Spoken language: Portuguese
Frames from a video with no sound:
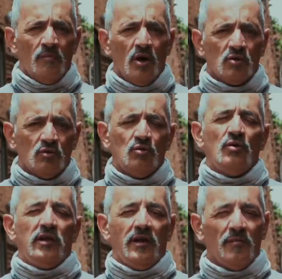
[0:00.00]
Moto
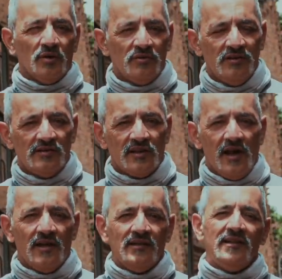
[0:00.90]
touring é moto de estrada.